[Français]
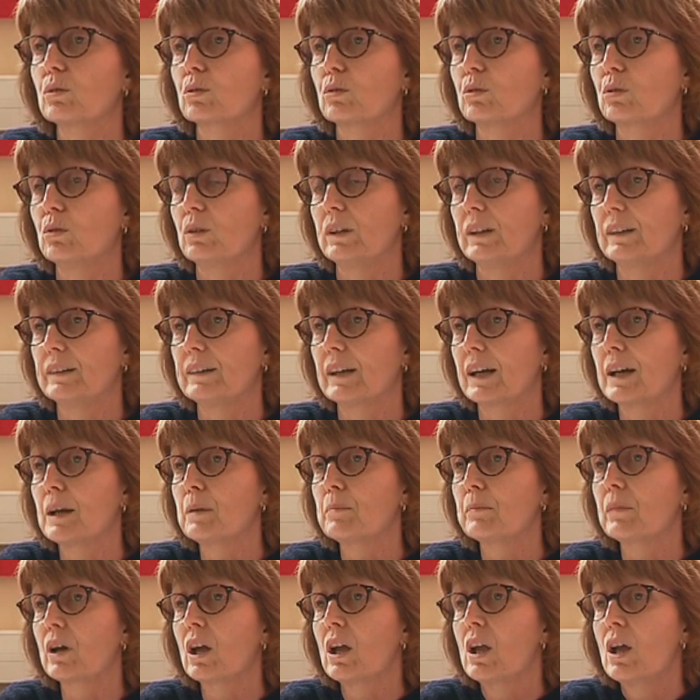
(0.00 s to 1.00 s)
que les
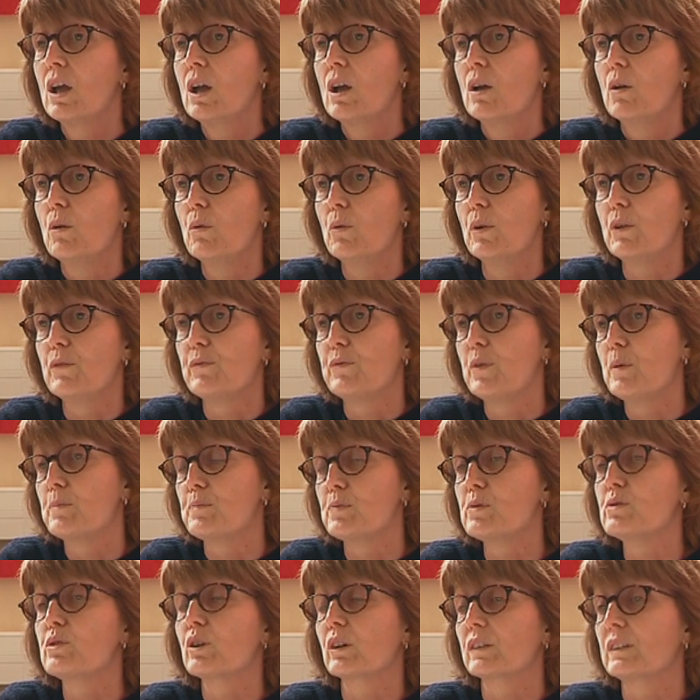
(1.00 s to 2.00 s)
dames aient fait
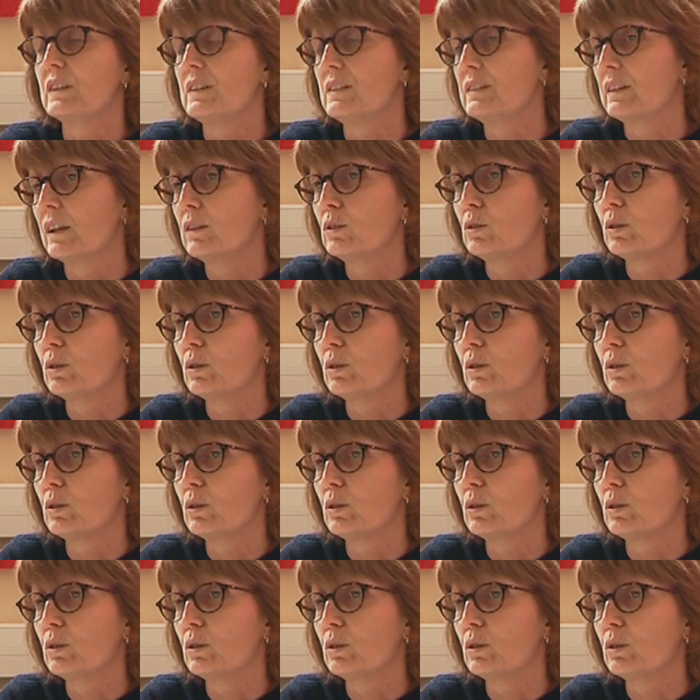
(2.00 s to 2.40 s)
plusieurs dizaines